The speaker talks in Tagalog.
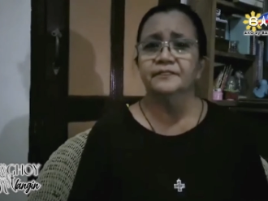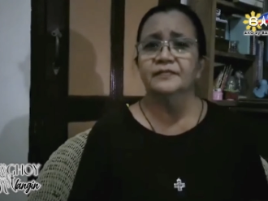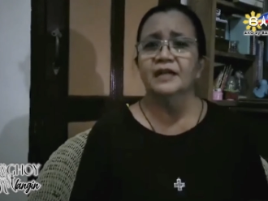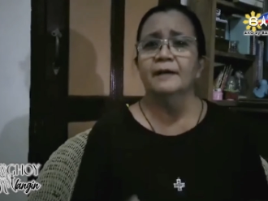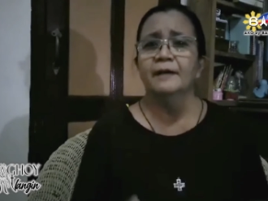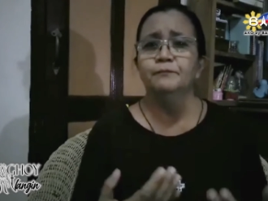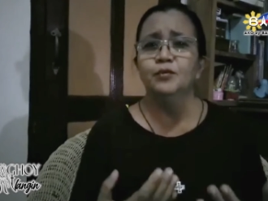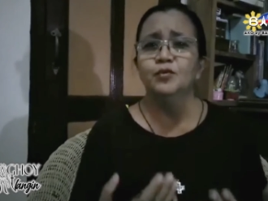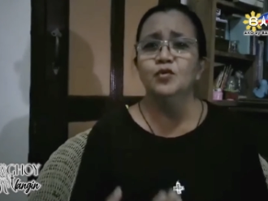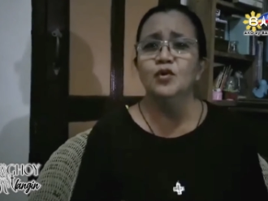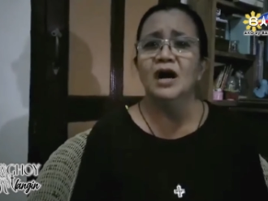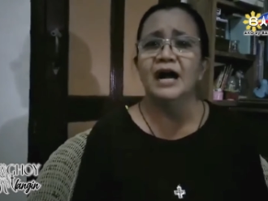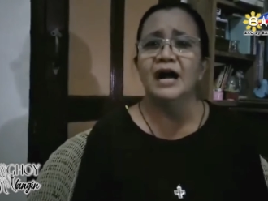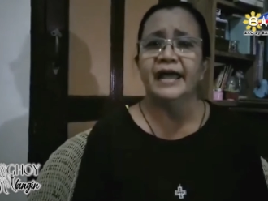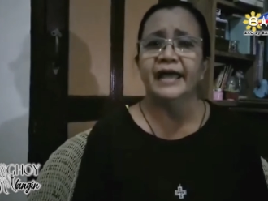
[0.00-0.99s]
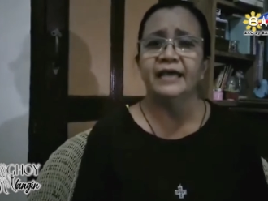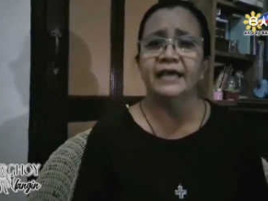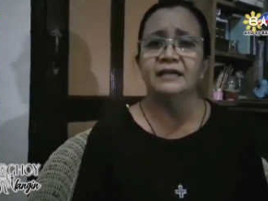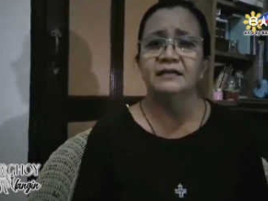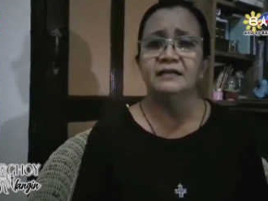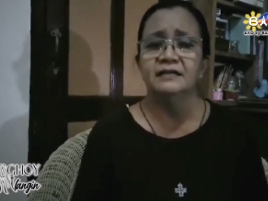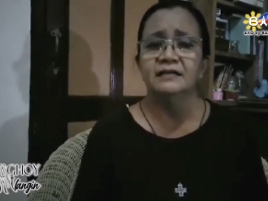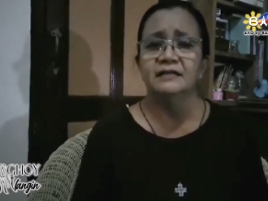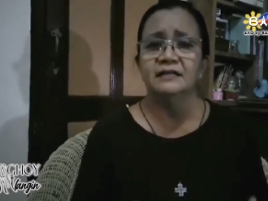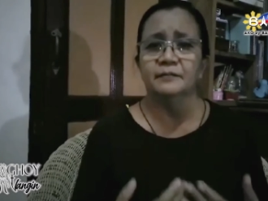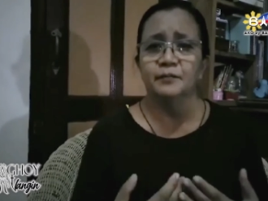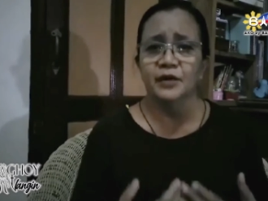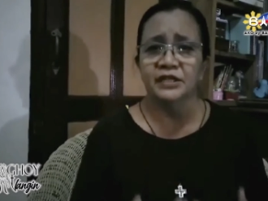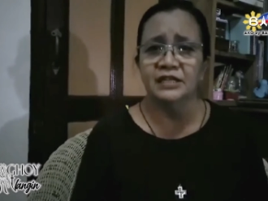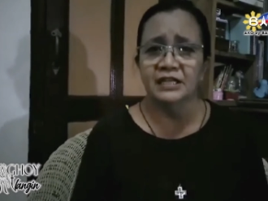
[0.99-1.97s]
ang buhay na
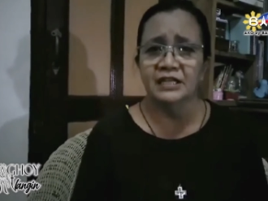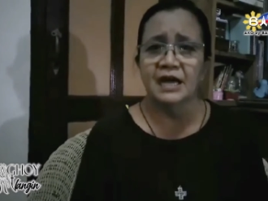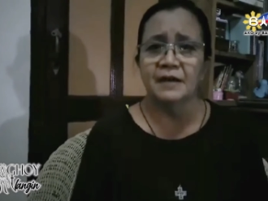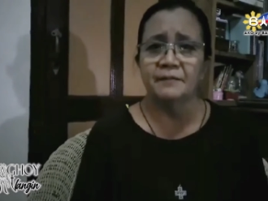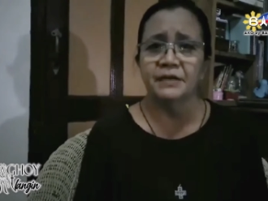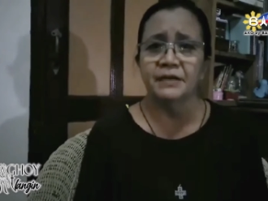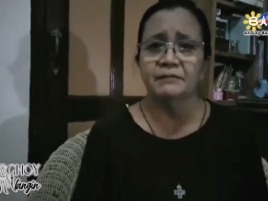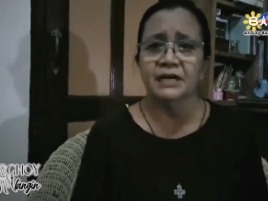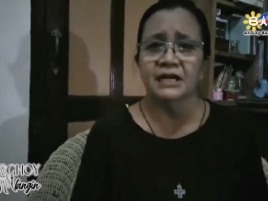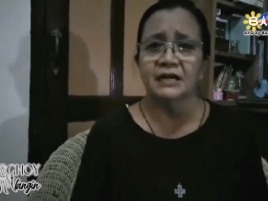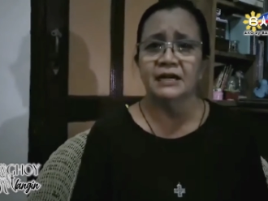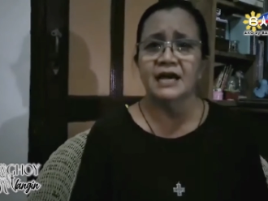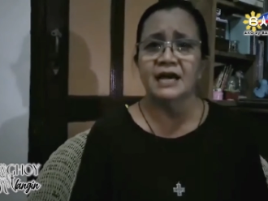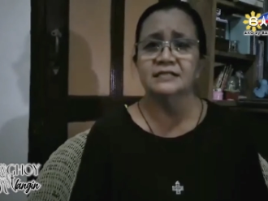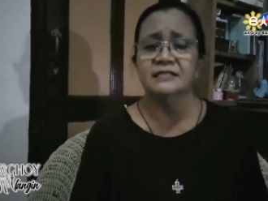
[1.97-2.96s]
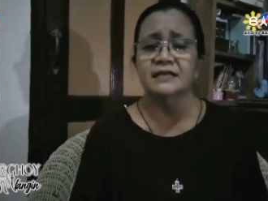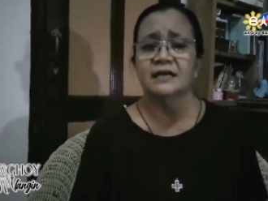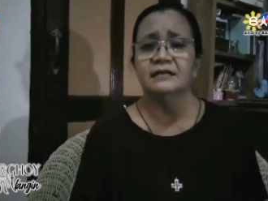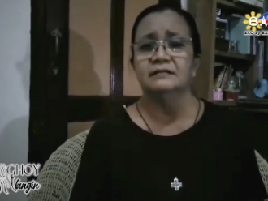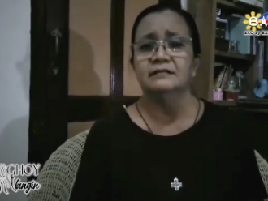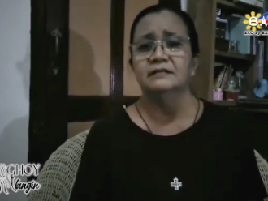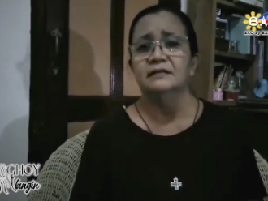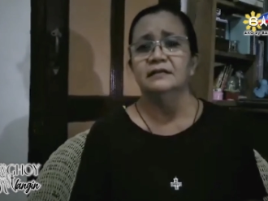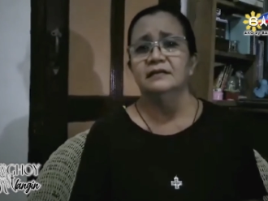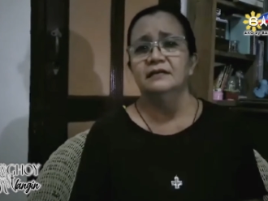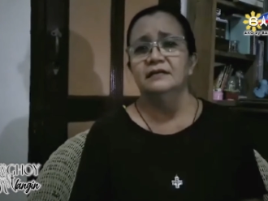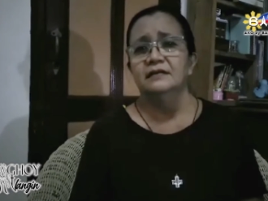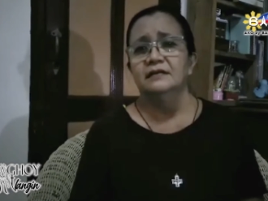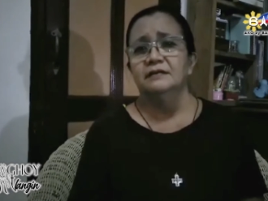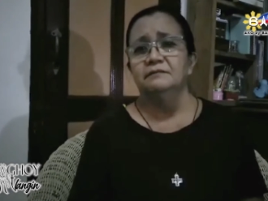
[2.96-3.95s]
pwede naming maranasan
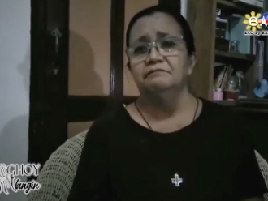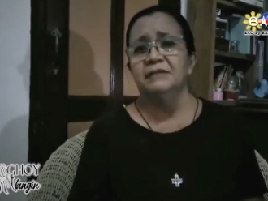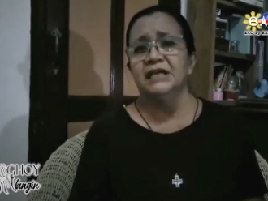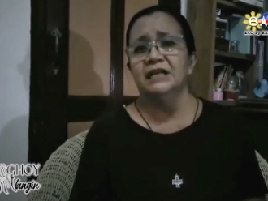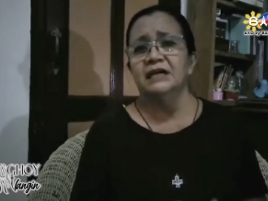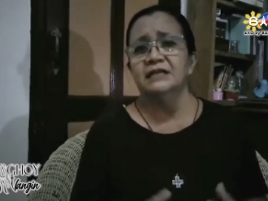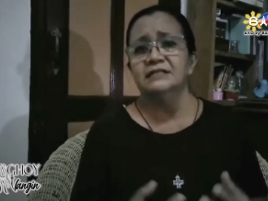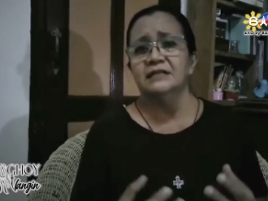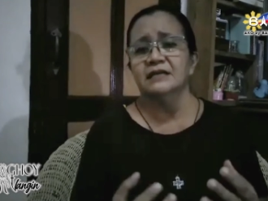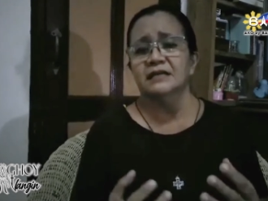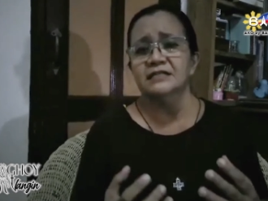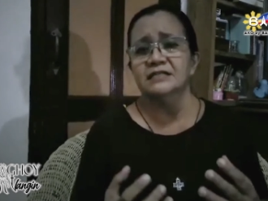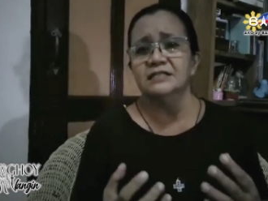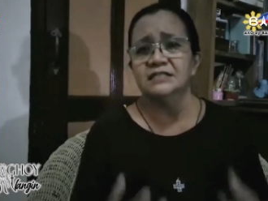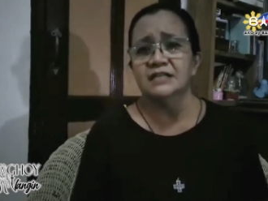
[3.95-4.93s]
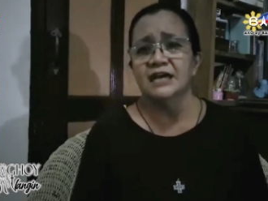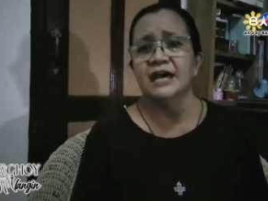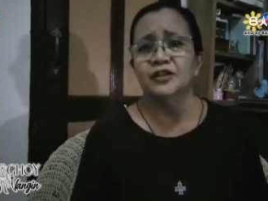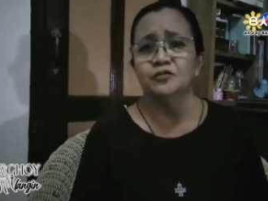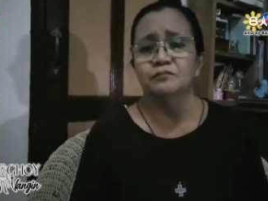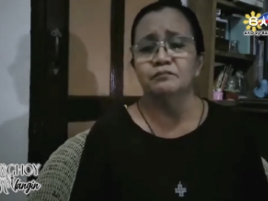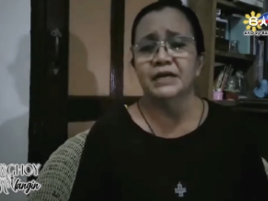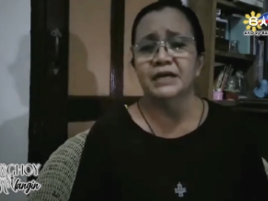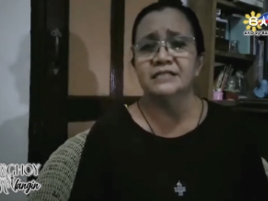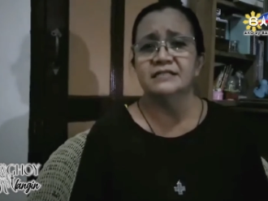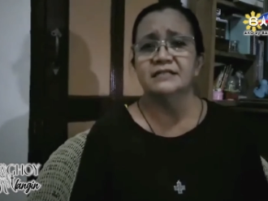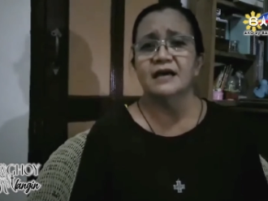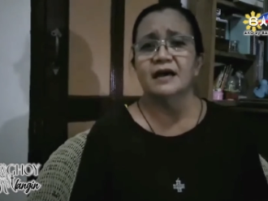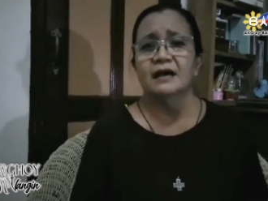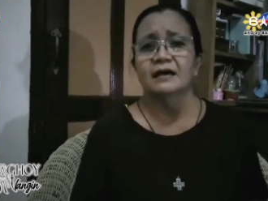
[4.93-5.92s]
bilang isang kristyanong
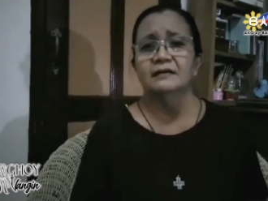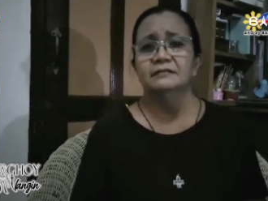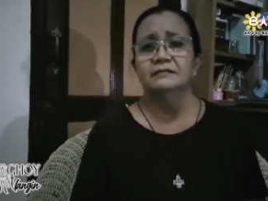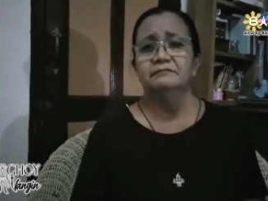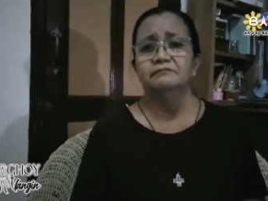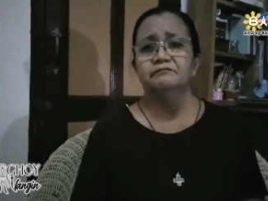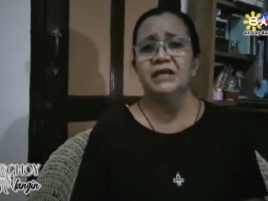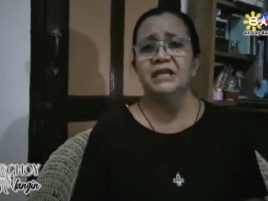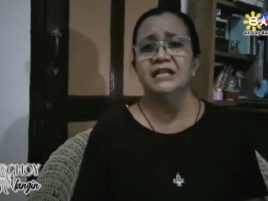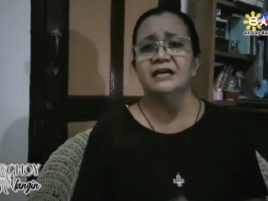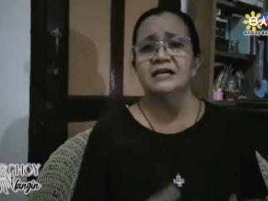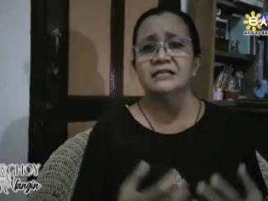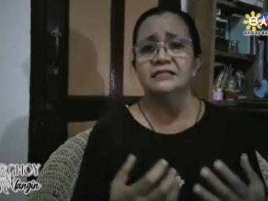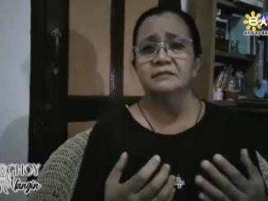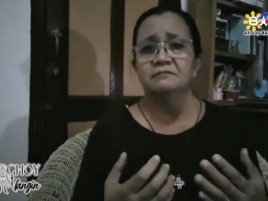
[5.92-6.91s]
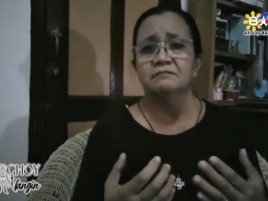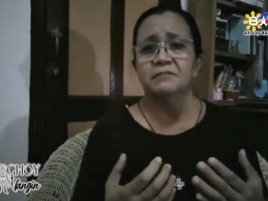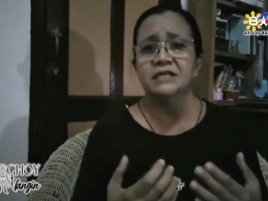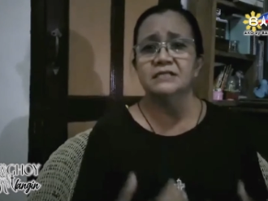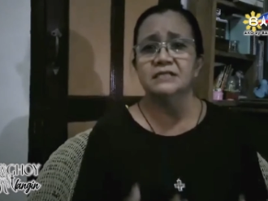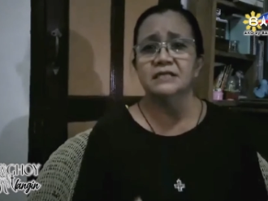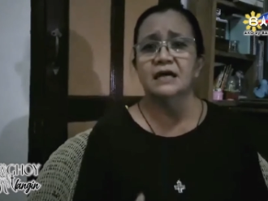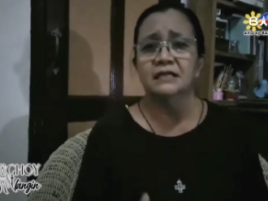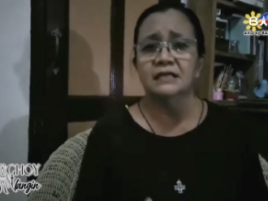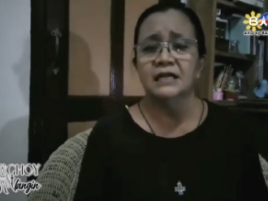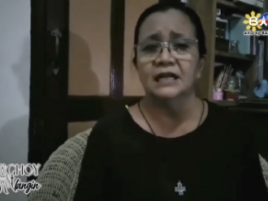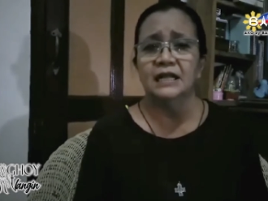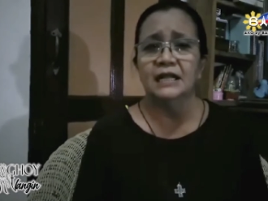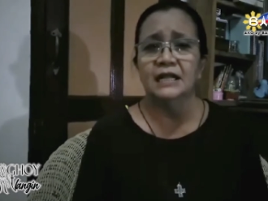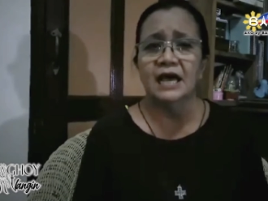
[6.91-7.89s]
bansa, bilang isang bansang
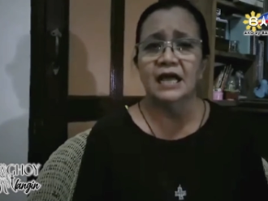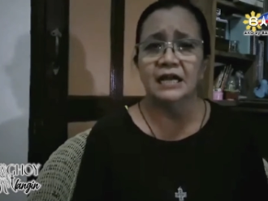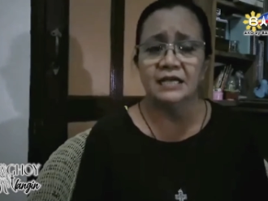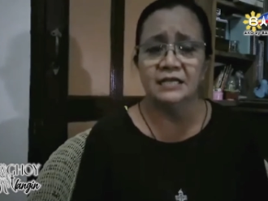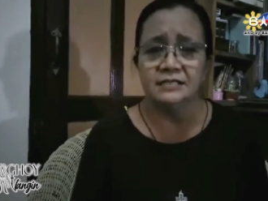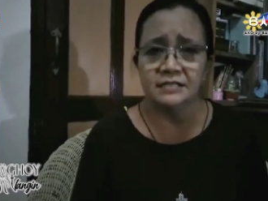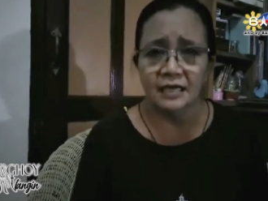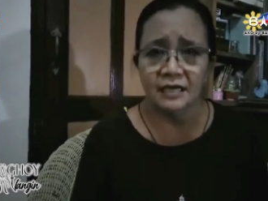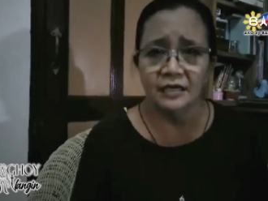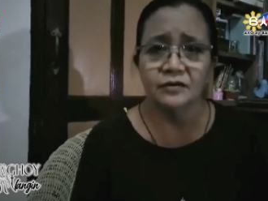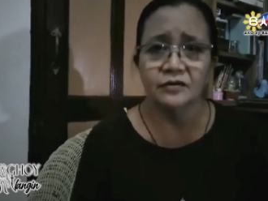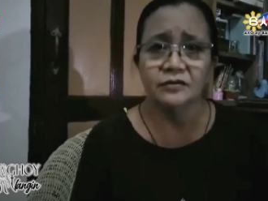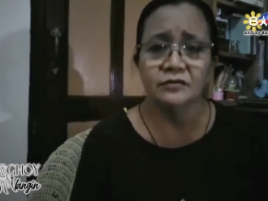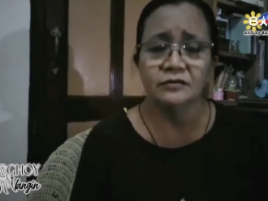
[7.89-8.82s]
nananalig sa iyo.